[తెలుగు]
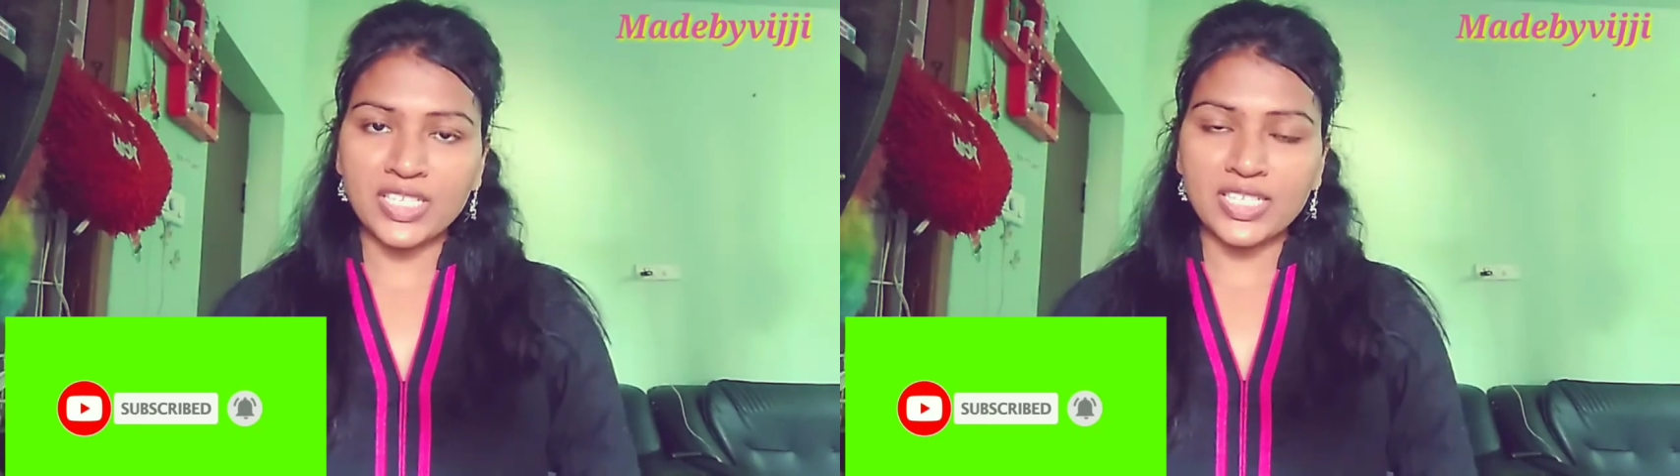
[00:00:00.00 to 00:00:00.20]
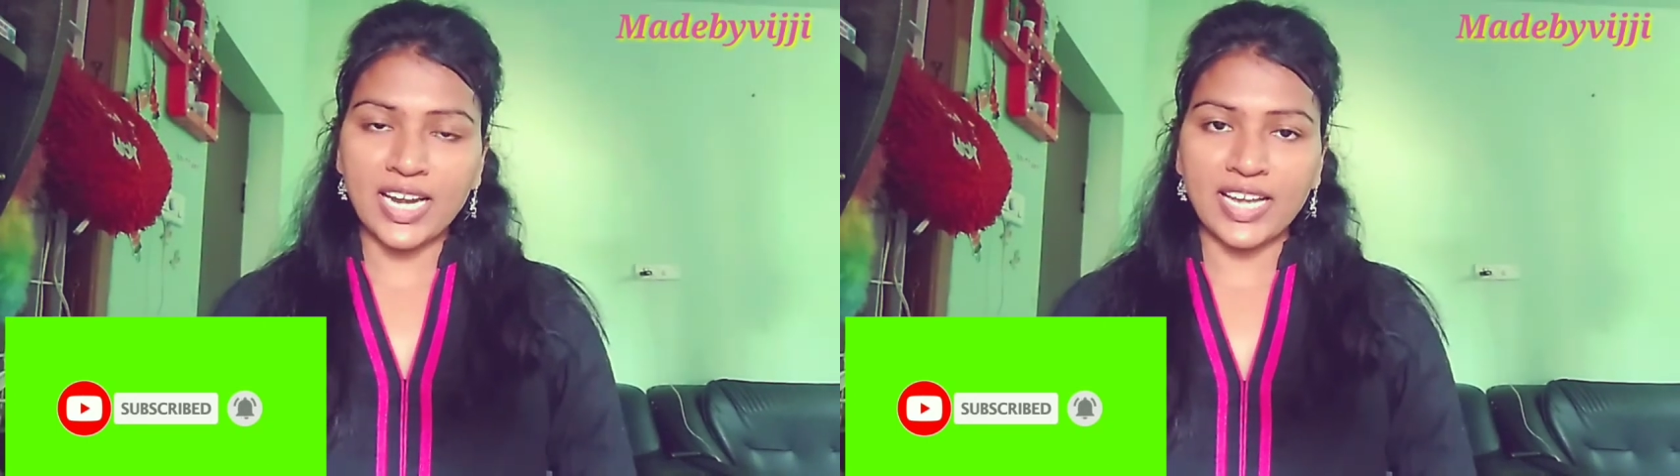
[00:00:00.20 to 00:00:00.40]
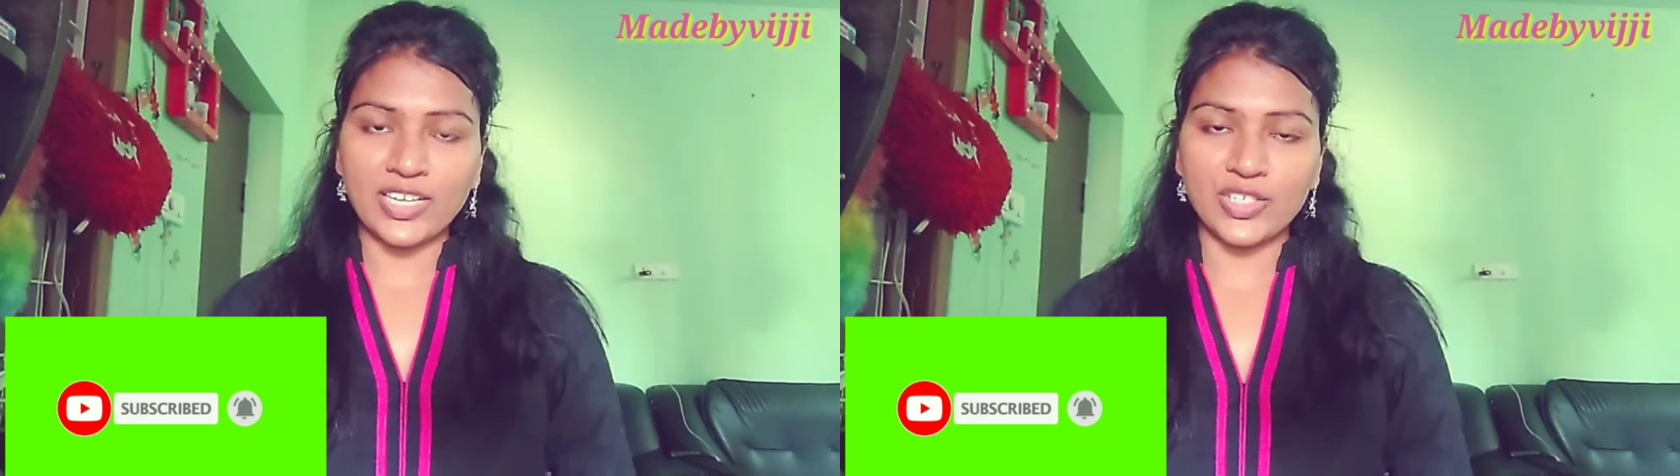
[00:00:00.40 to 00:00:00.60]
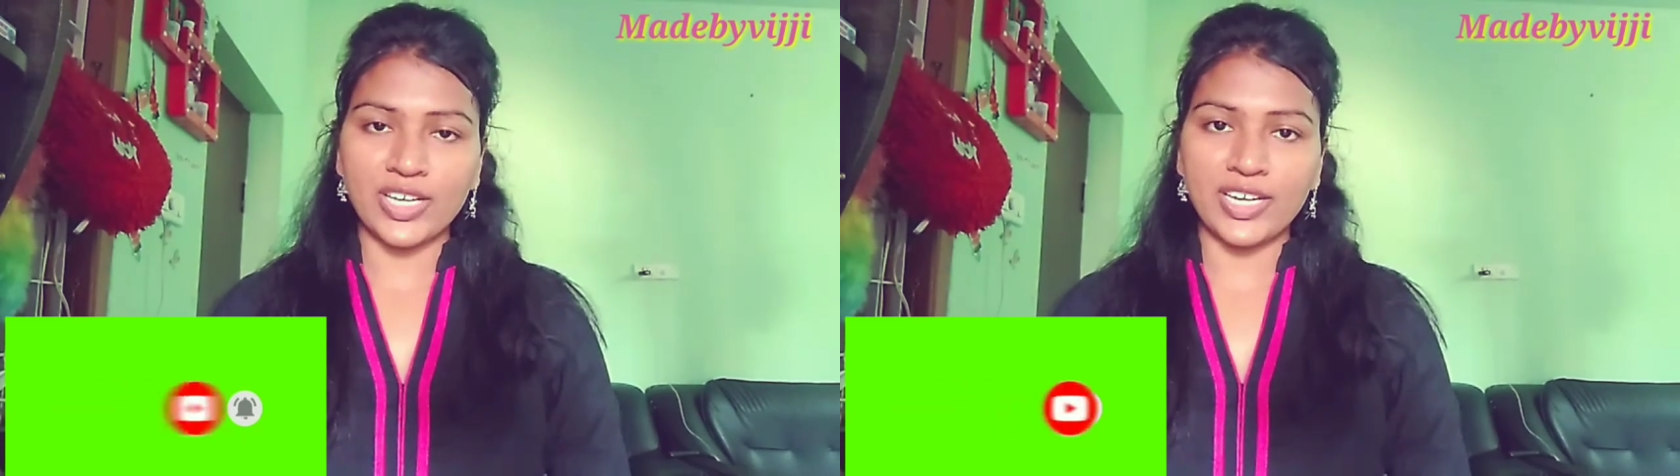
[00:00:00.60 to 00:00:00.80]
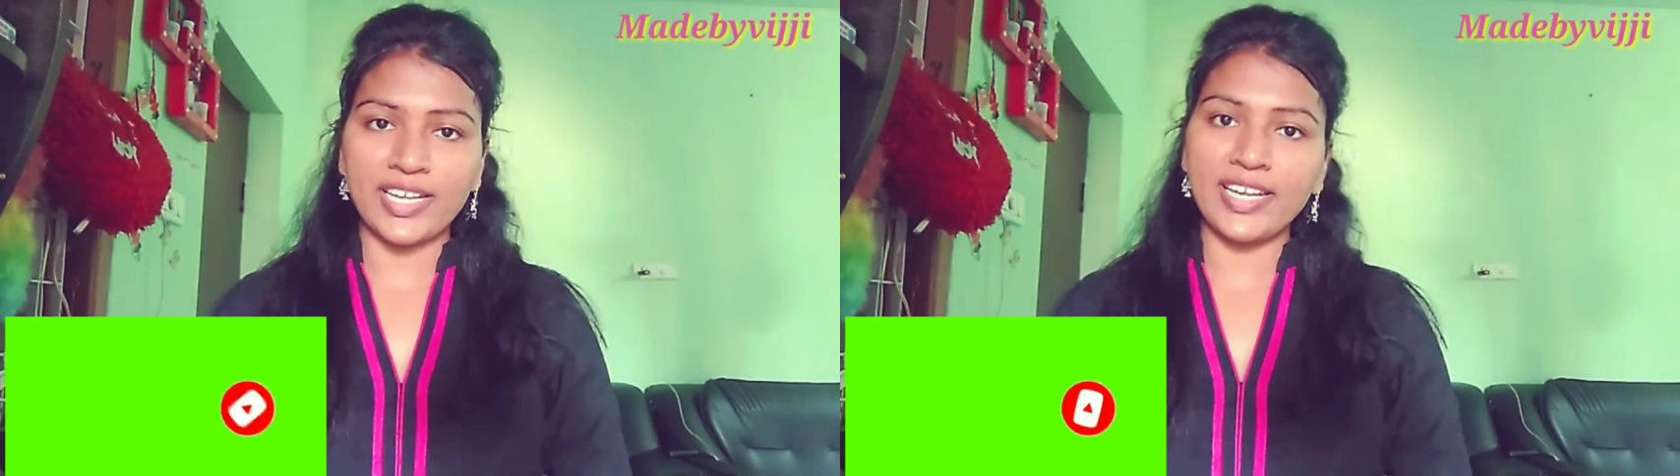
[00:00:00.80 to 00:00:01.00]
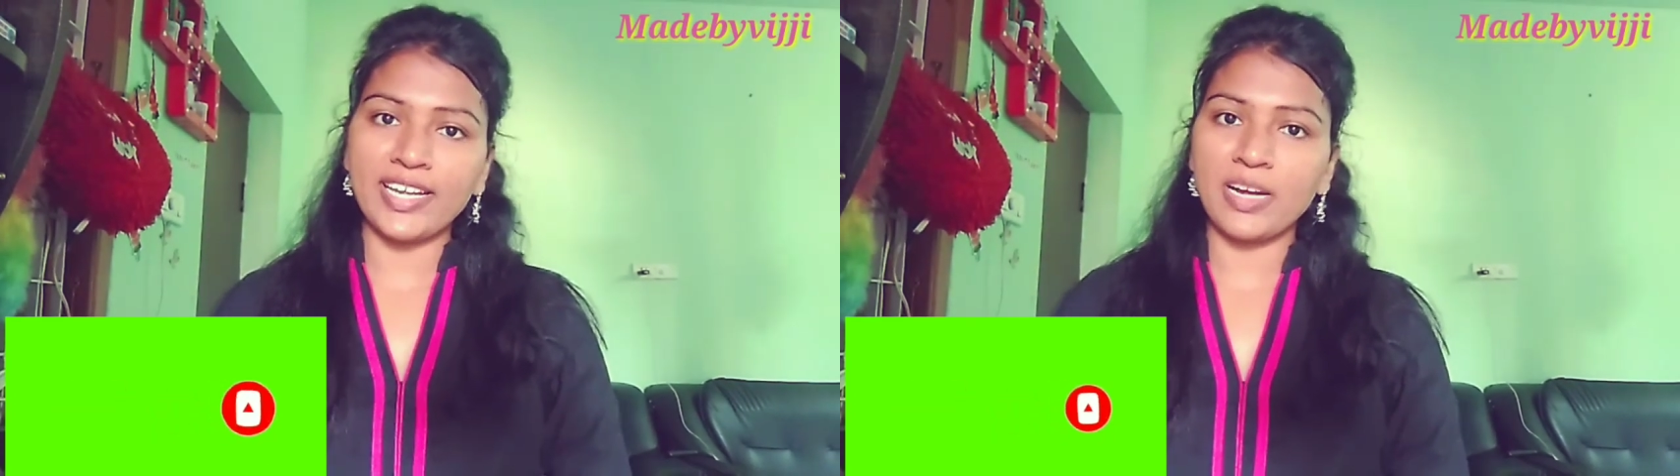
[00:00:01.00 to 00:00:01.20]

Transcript: నచ్చితే లైక్ చేయండి